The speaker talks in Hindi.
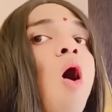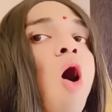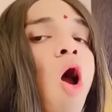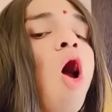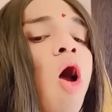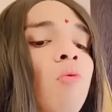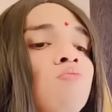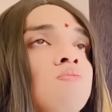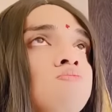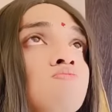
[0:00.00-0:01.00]
हाँ
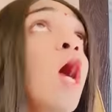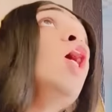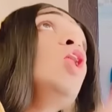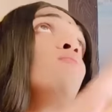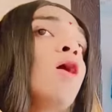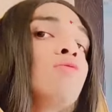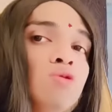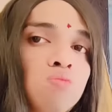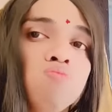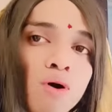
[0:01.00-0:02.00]
पहली बार
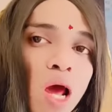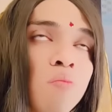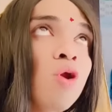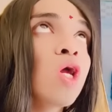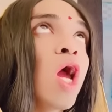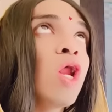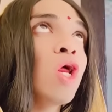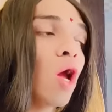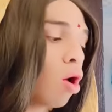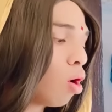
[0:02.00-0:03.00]
कुछ बराबर कह रही
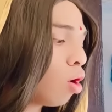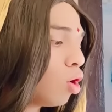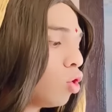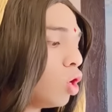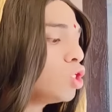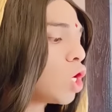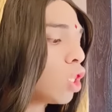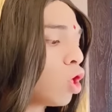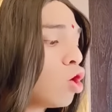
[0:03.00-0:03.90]
है नहीं जाते